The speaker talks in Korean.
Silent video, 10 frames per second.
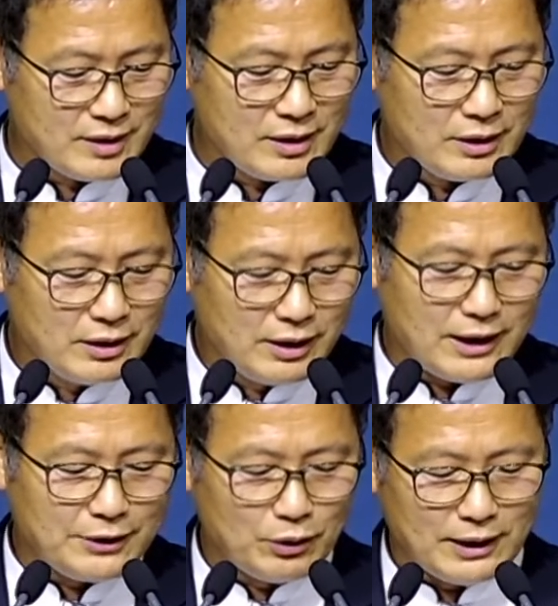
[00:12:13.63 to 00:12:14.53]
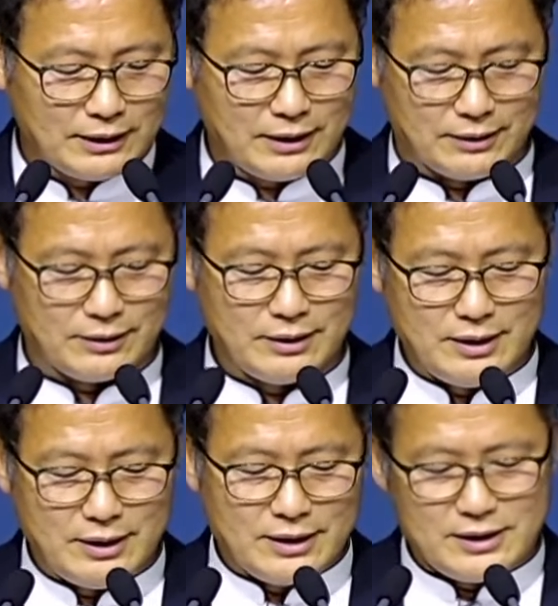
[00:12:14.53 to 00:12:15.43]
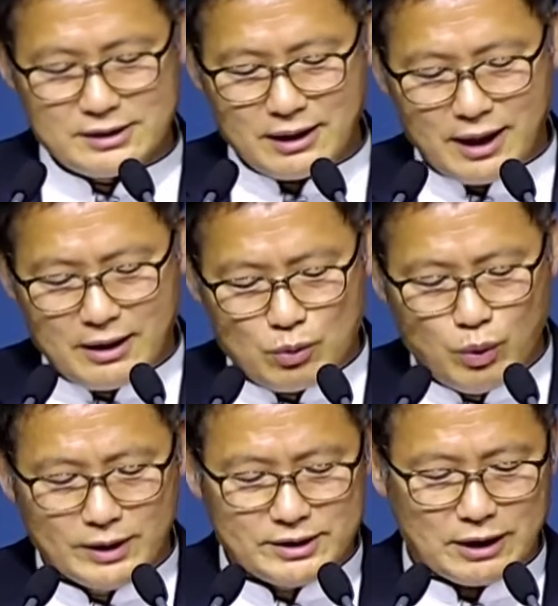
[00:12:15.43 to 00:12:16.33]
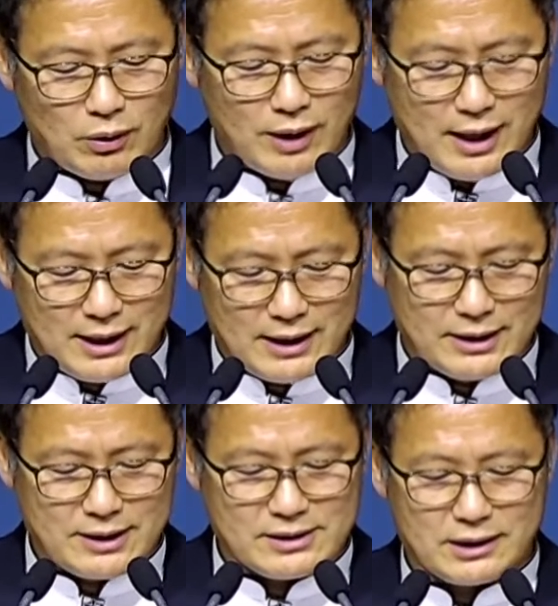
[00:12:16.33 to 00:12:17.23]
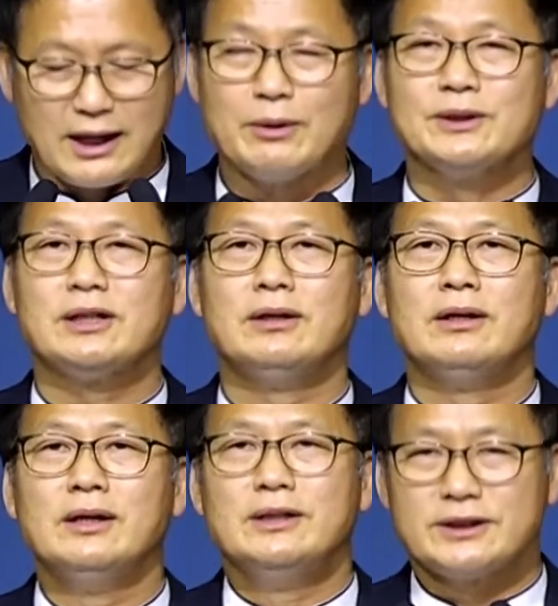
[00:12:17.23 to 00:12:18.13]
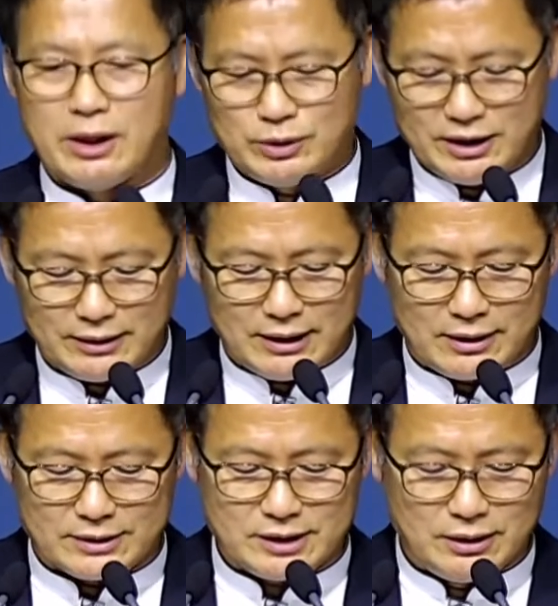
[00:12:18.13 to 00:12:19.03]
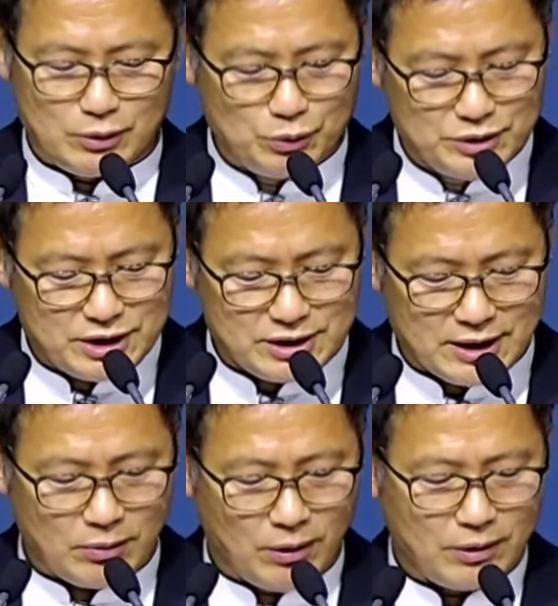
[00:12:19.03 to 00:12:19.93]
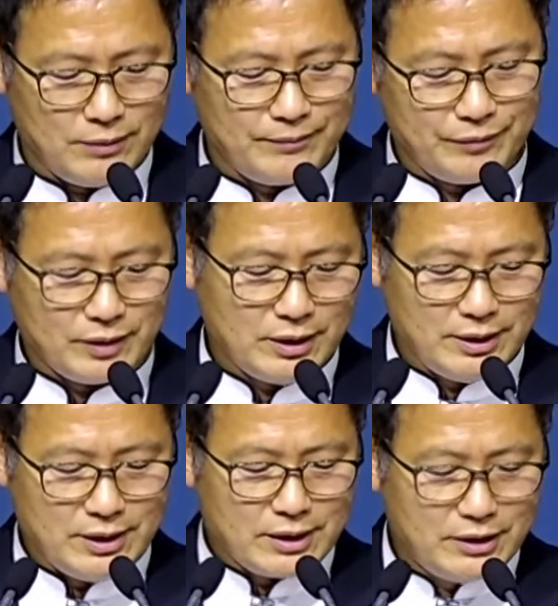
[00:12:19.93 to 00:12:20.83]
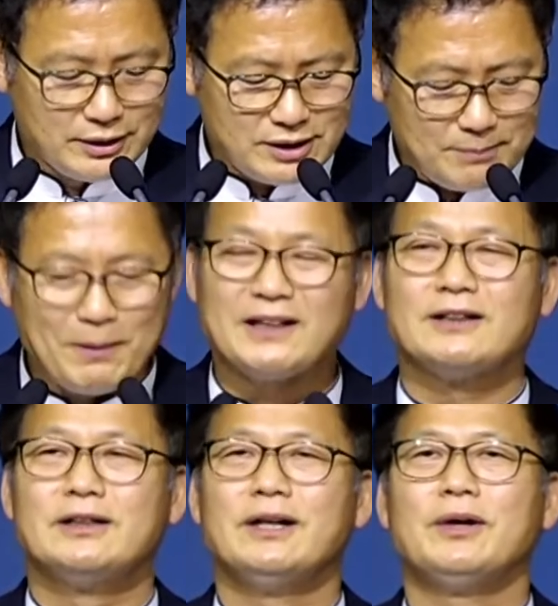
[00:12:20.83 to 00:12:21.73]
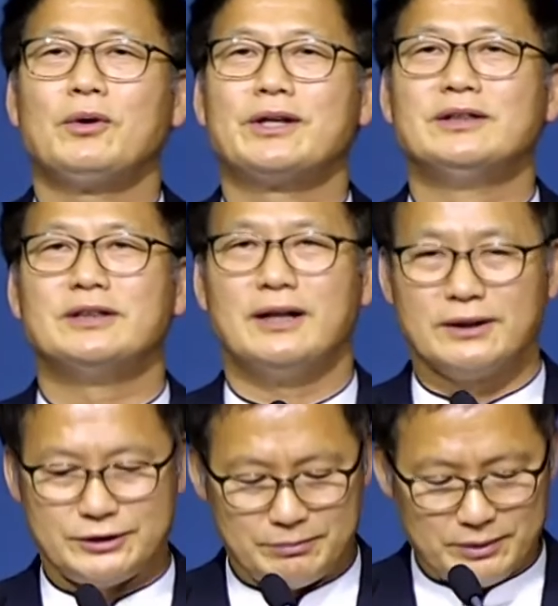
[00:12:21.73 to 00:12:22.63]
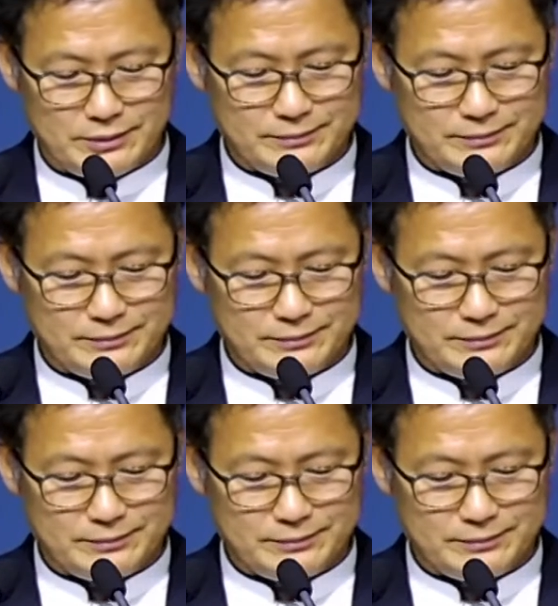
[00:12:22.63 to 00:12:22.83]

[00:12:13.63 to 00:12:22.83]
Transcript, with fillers: 그러나 요나단은 이스라엘 구원자로 하나님께서 다윗을 세우셨다는 것을 눈치채고 그것을 받아들이기로 결정한 것입니다.